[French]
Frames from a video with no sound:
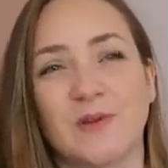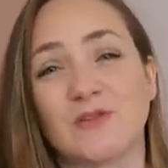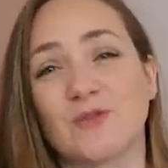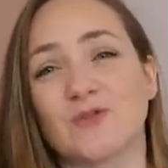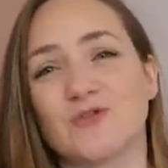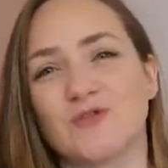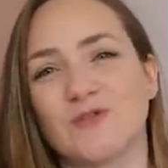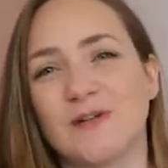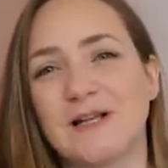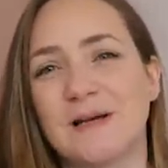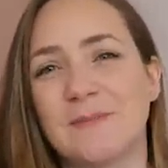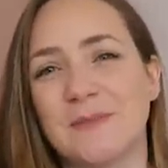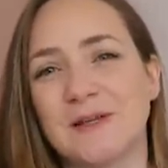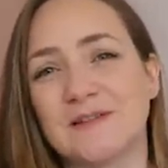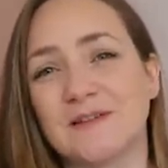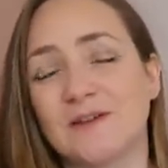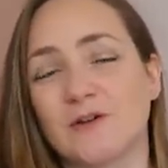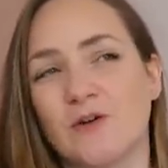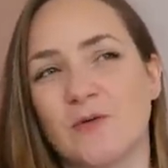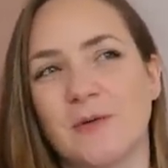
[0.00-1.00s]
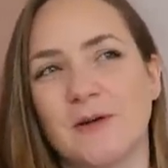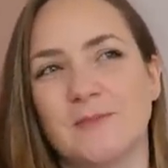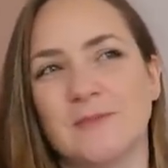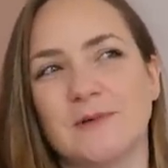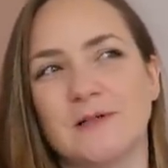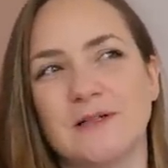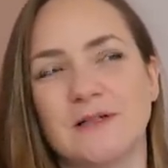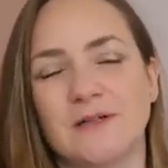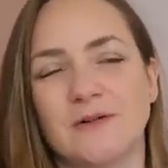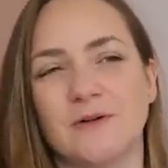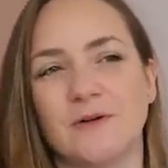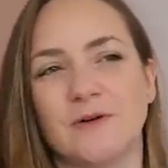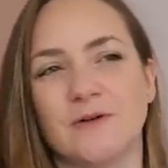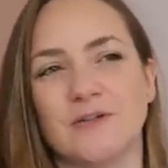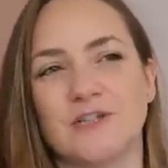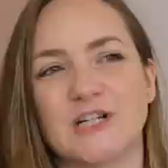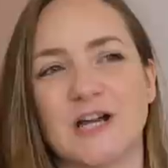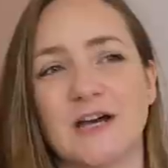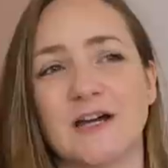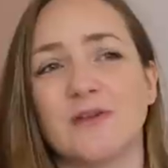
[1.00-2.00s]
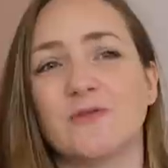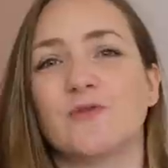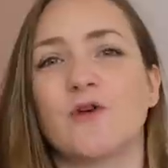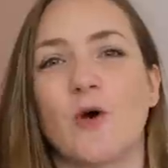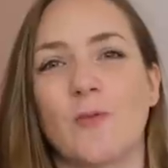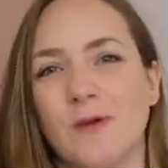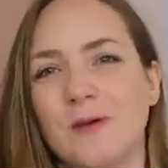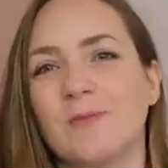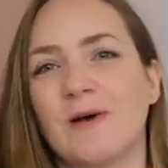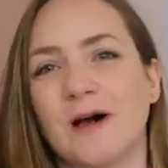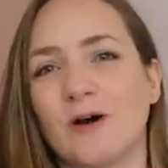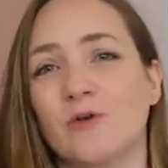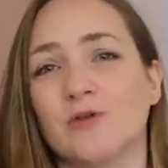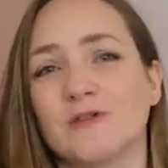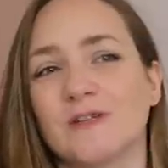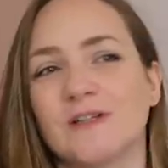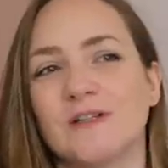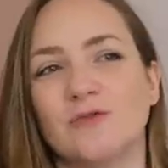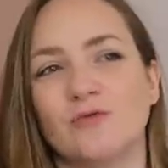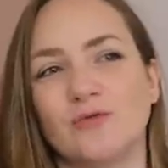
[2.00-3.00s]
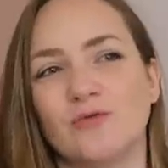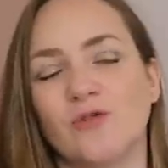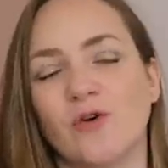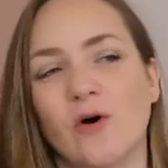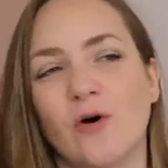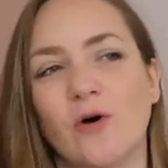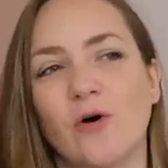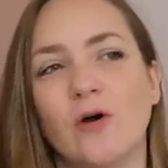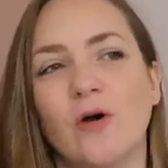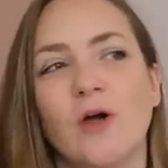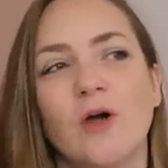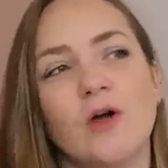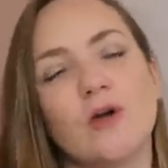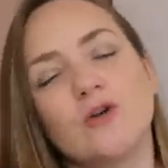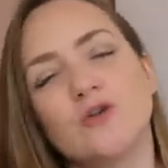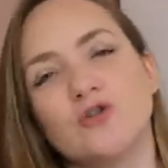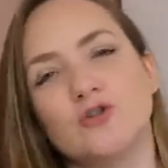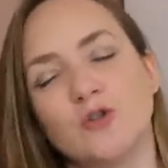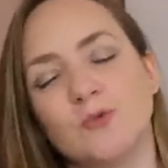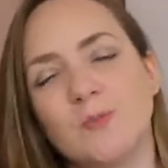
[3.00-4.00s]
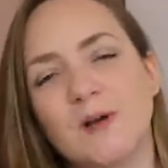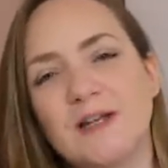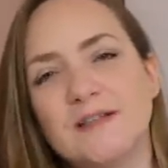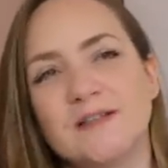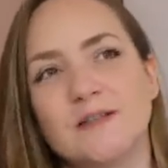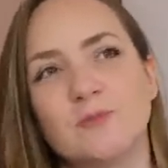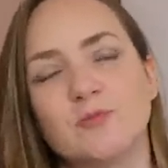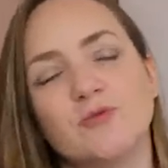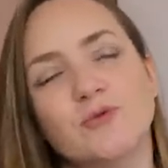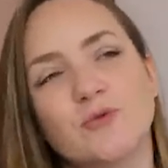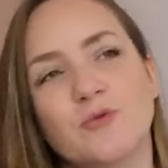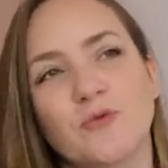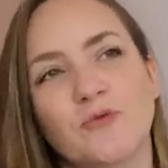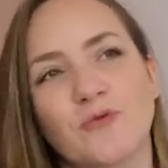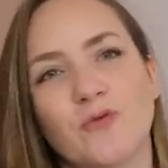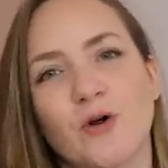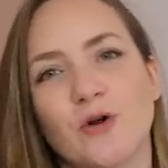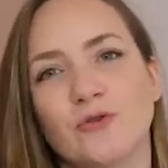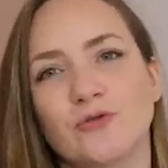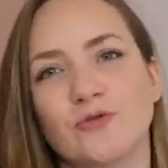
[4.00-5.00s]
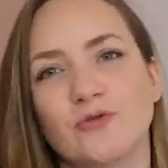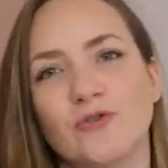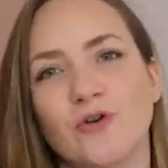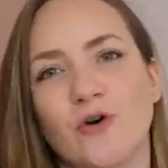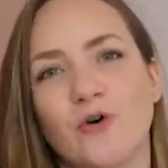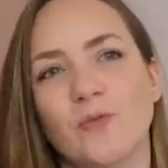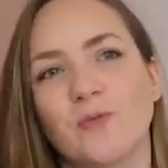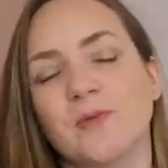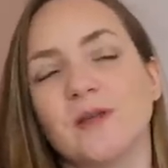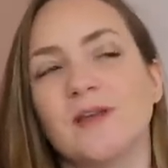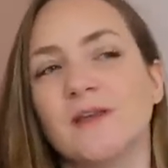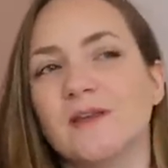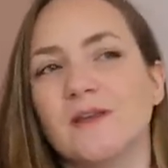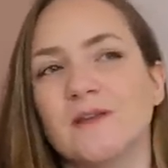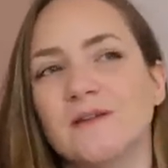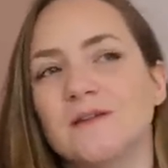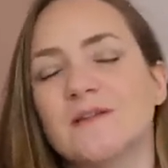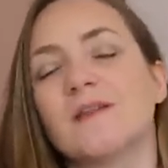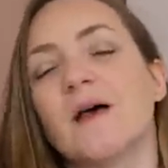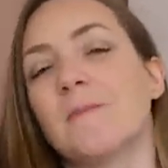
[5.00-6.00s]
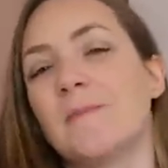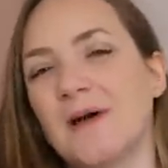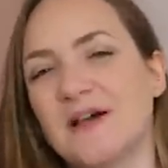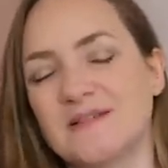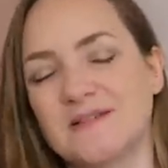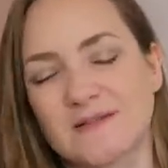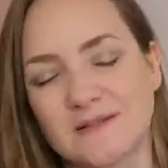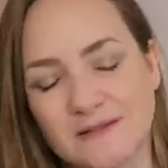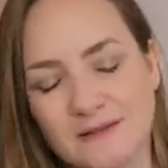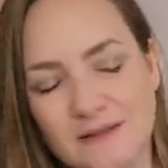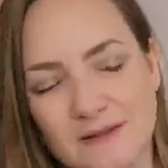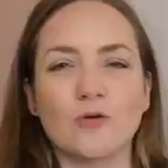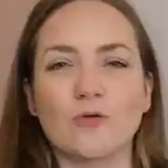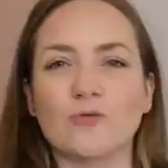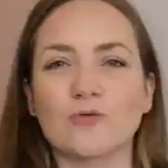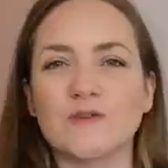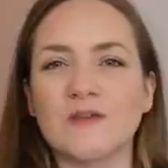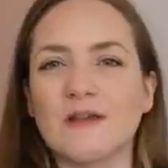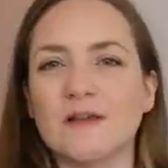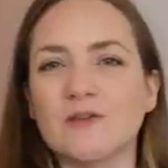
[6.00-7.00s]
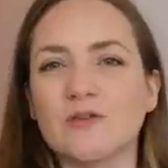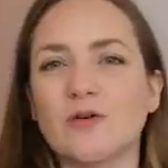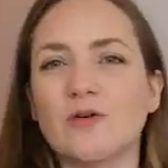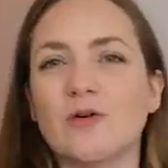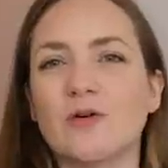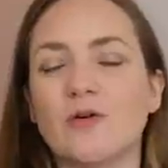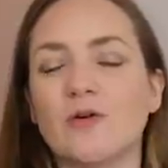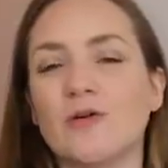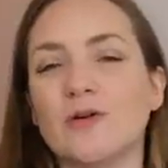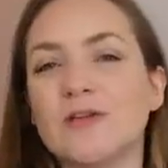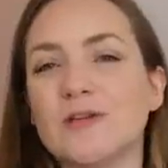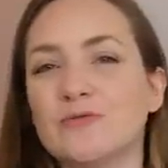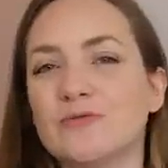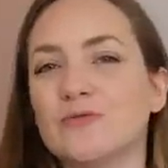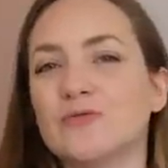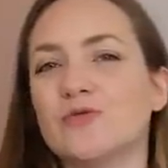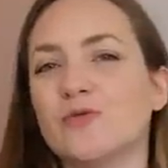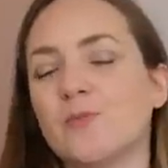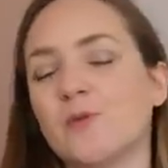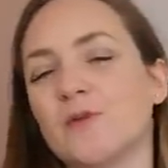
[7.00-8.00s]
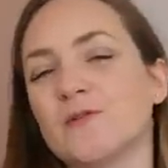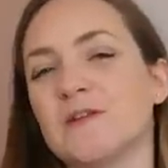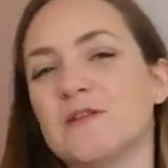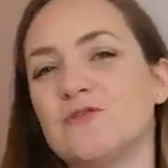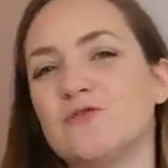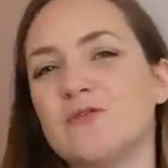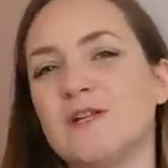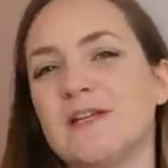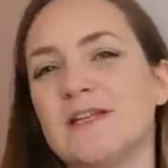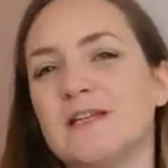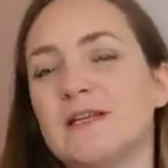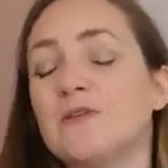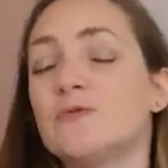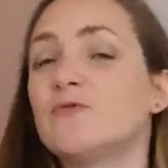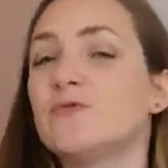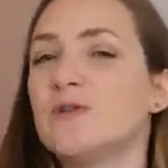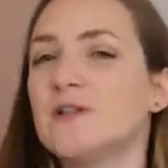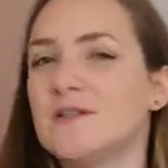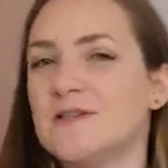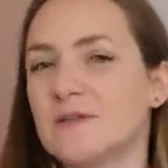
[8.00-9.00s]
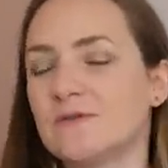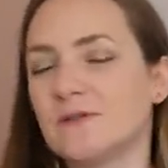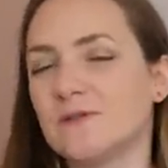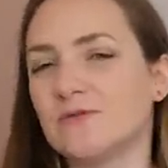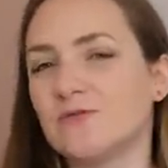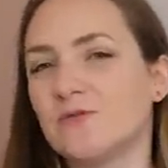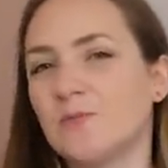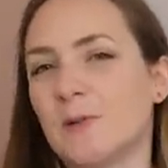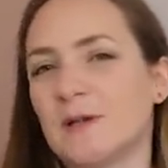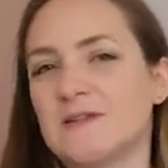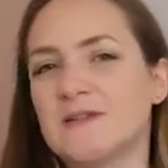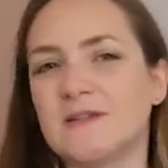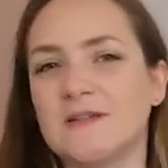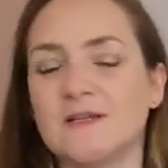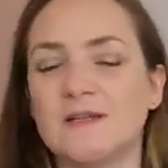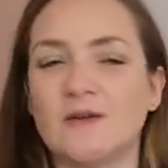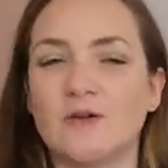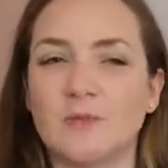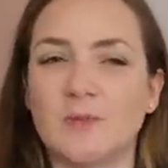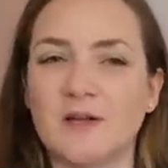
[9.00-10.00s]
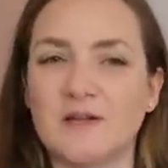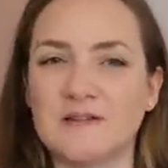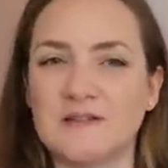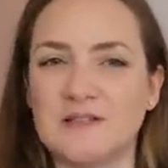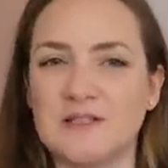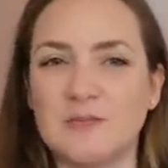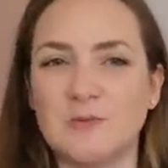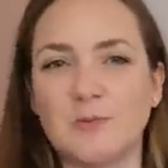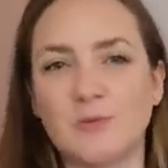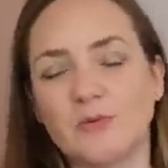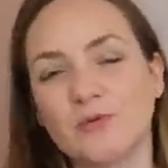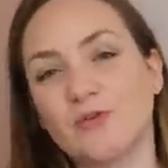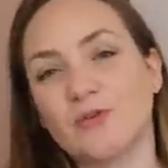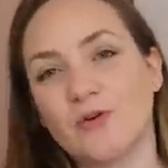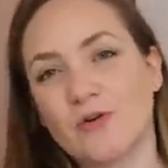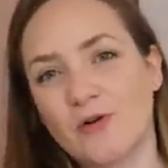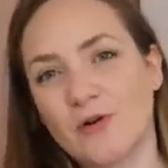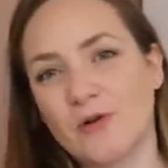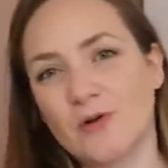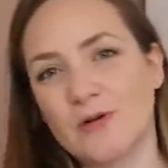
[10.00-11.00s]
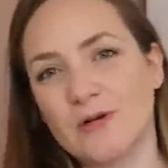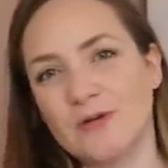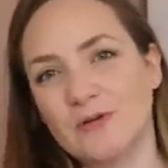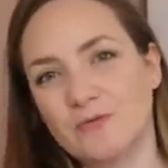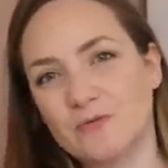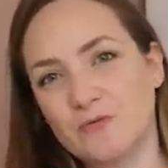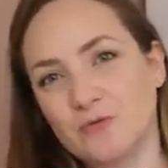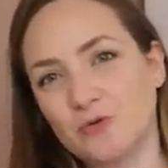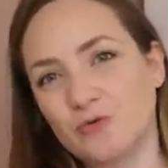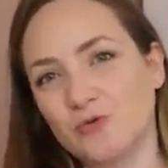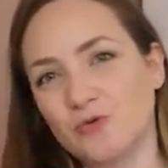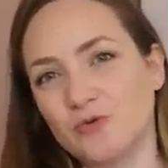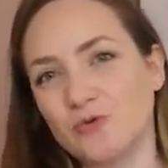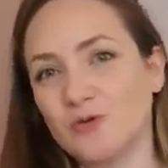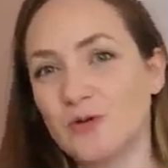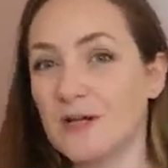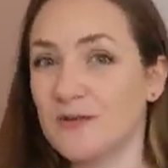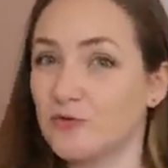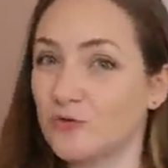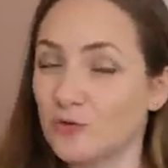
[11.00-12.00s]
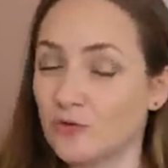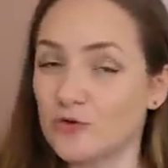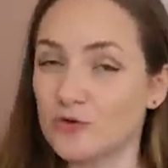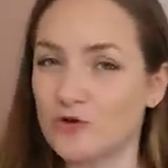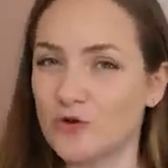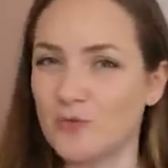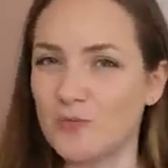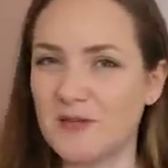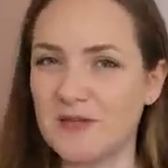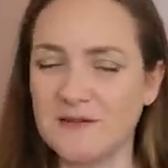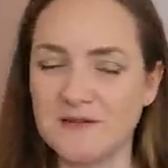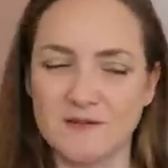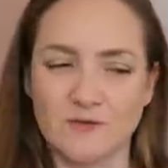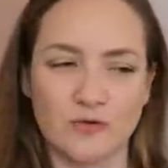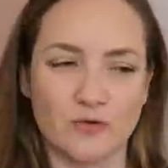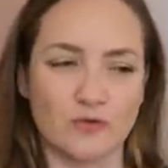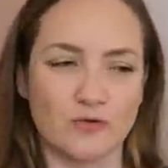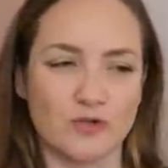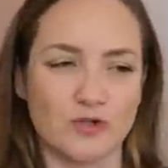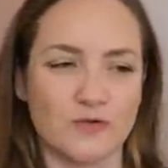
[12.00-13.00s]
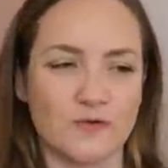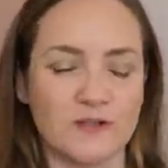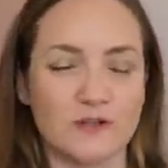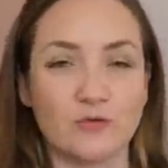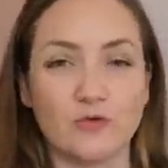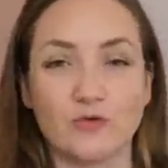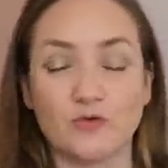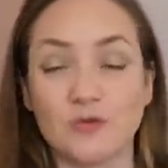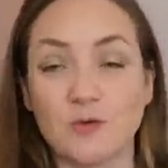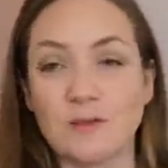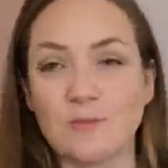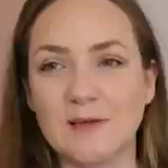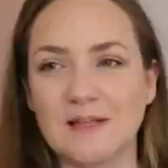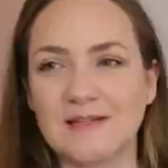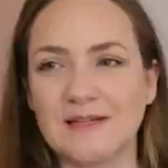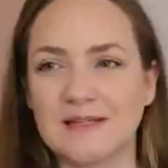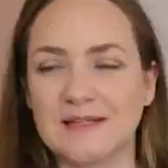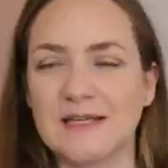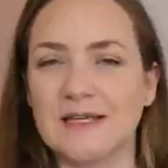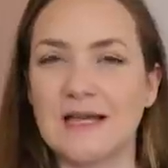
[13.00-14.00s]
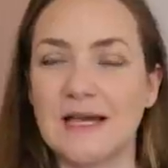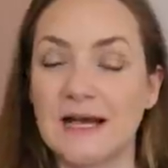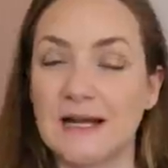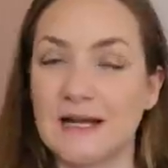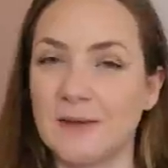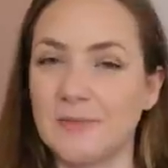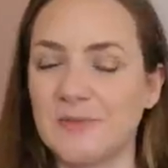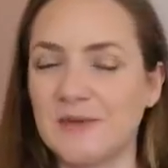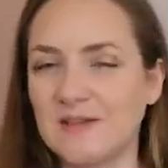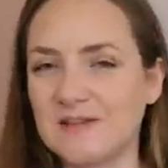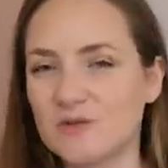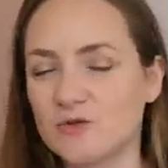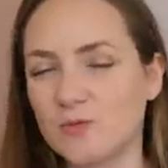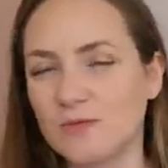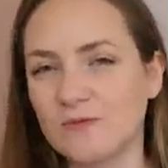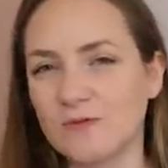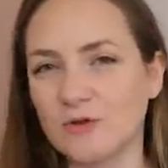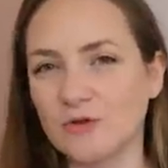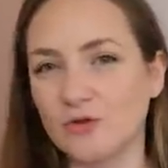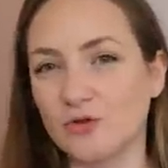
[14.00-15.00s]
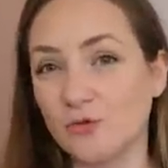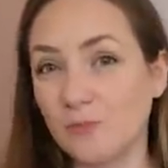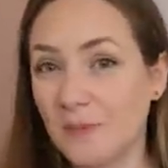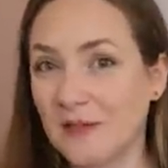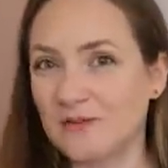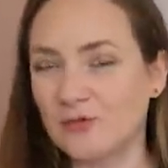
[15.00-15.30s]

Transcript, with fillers: parce que je vais la mettre quand même. Euh, j'arrive quand même à rentrer dedans, je suis pas des plus conforts dedans, mais ça passe. Concernant euh, les photos portées du legging, vous les avez vues passer en principe dans les photos de la surchemise, donc je vais tout de suite m'attaquer à la pièce suivante de ma